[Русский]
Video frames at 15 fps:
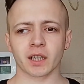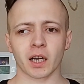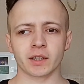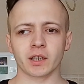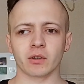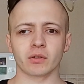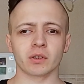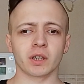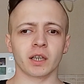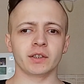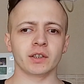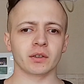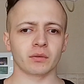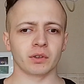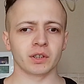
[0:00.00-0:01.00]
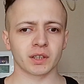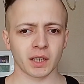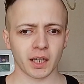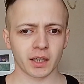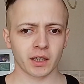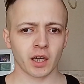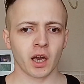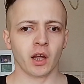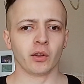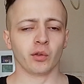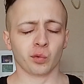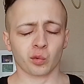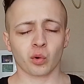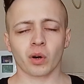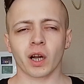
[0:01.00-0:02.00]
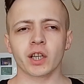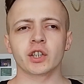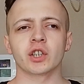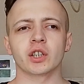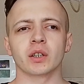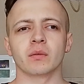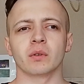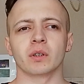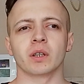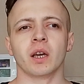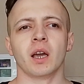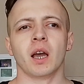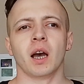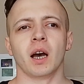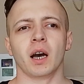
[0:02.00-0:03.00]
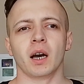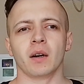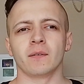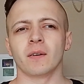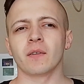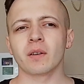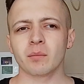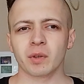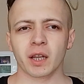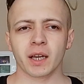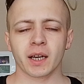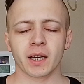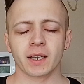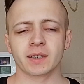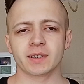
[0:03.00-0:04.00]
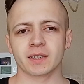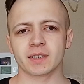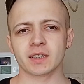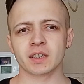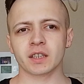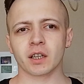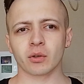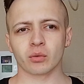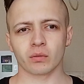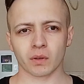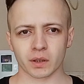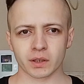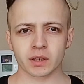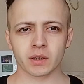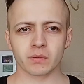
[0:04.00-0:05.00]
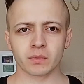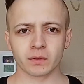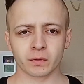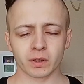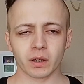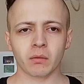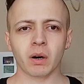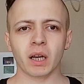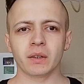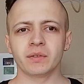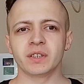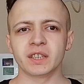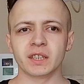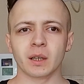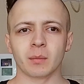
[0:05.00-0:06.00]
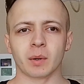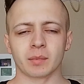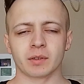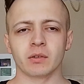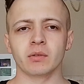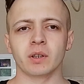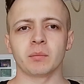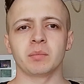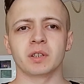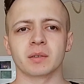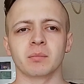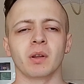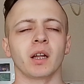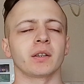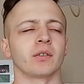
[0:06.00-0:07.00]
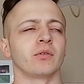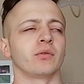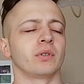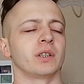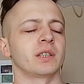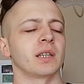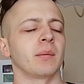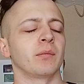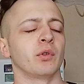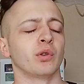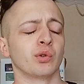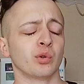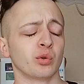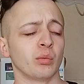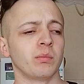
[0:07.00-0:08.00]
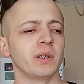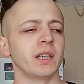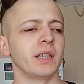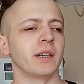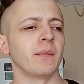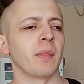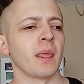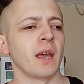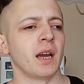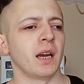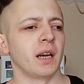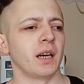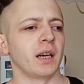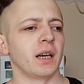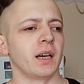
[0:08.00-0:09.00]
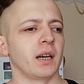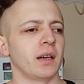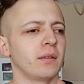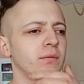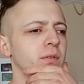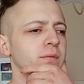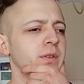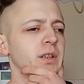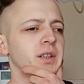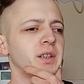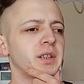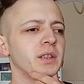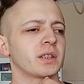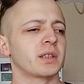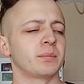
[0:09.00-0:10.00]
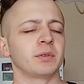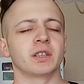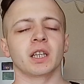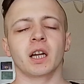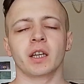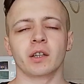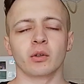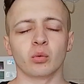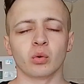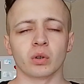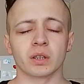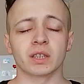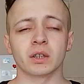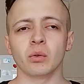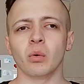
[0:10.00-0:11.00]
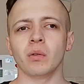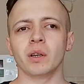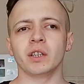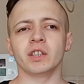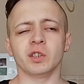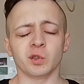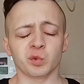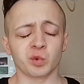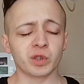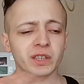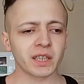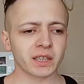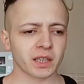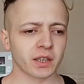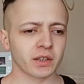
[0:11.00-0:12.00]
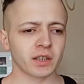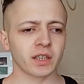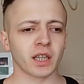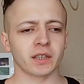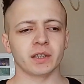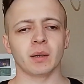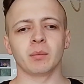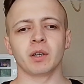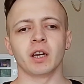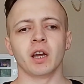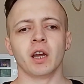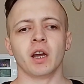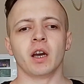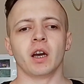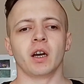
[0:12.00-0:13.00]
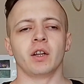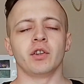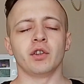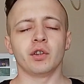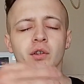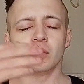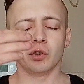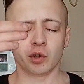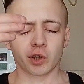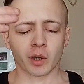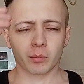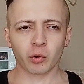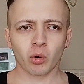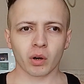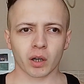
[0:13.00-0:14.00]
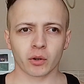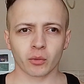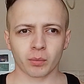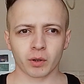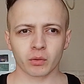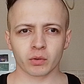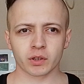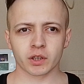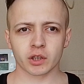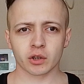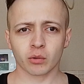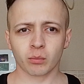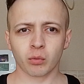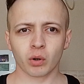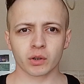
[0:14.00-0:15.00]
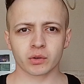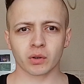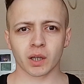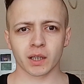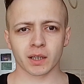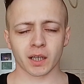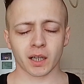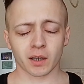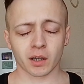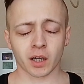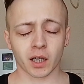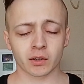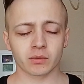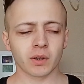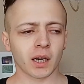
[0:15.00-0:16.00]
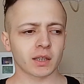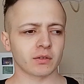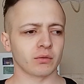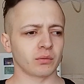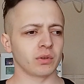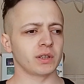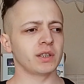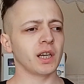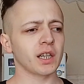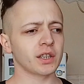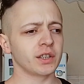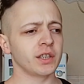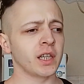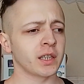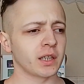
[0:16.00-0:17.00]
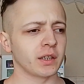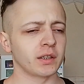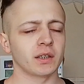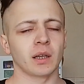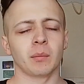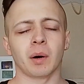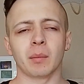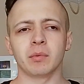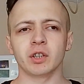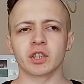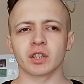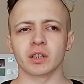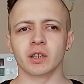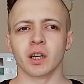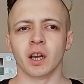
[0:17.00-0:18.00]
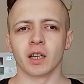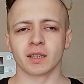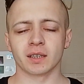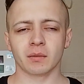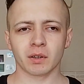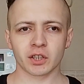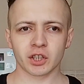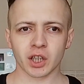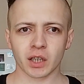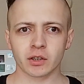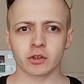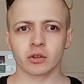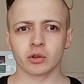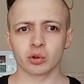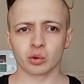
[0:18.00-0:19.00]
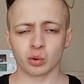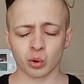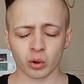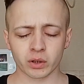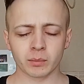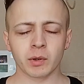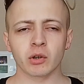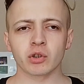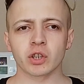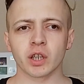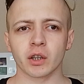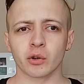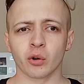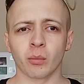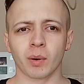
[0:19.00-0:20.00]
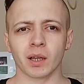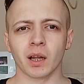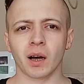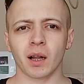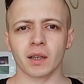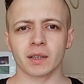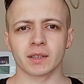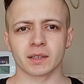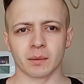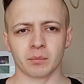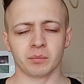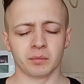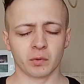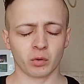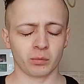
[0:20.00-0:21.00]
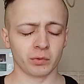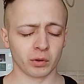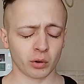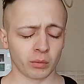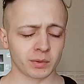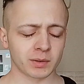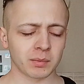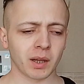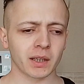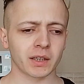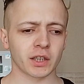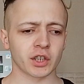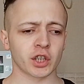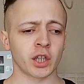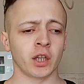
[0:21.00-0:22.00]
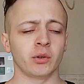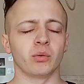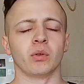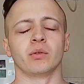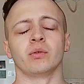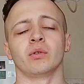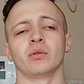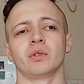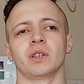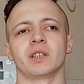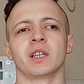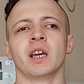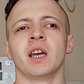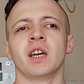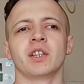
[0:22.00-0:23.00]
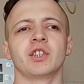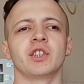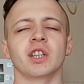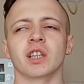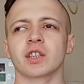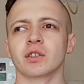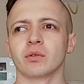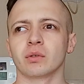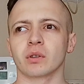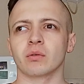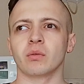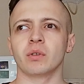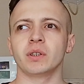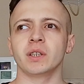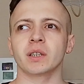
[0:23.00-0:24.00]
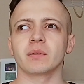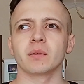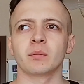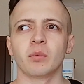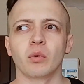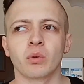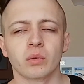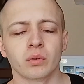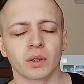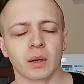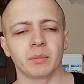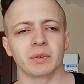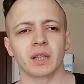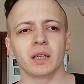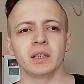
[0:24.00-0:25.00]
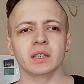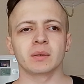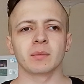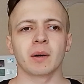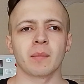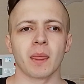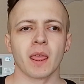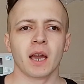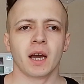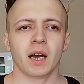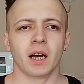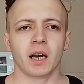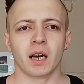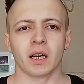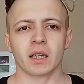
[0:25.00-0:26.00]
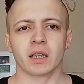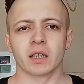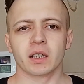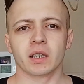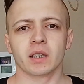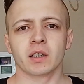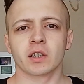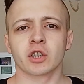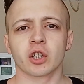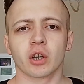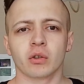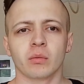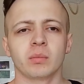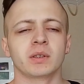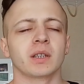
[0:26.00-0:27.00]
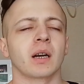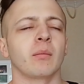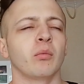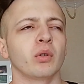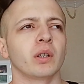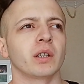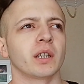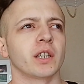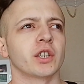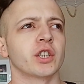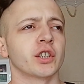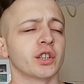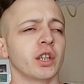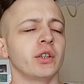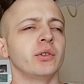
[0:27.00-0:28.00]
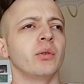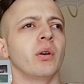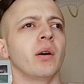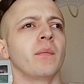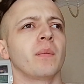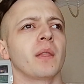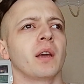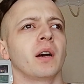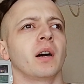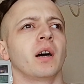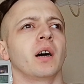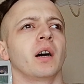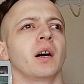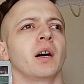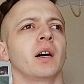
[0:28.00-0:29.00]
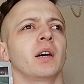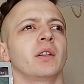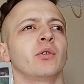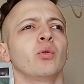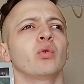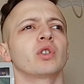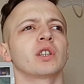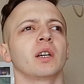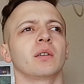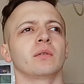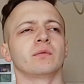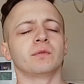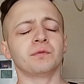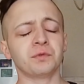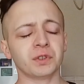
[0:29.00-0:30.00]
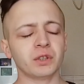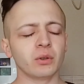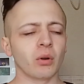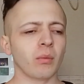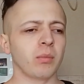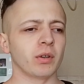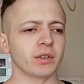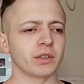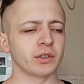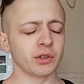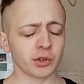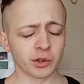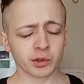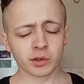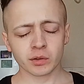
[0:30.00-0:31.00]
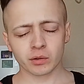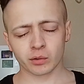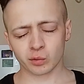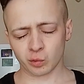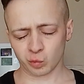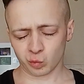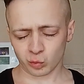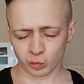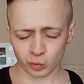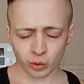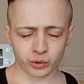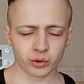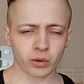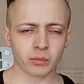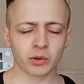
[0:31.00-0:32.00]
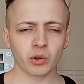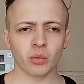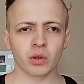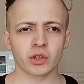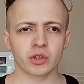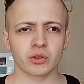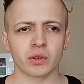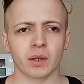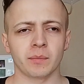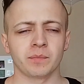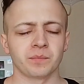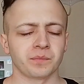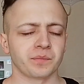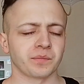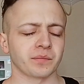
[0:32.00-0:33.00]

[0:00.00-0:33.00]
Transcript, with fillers: Хотя вот для тех, кто не знает, ну, раньше вот а, во времена СССР ну, квартиры выдавали всем абсолютно бесплатно. Ну, то есть там ну, были а, вот эти специальные условия, И если ты хотя бы Э, немного, но приносишь ну, пользу государству, то есть даже если ты там обычный заводчанин, но тебе уже ну, полагалось там ну, ну, бесплатное жилье, ну, то есть сейчас же ну, такого нет в эпоху ну, капитализма, а, чтобы заработать на жилье, а, нужно въебывать ну, днем и ночью там,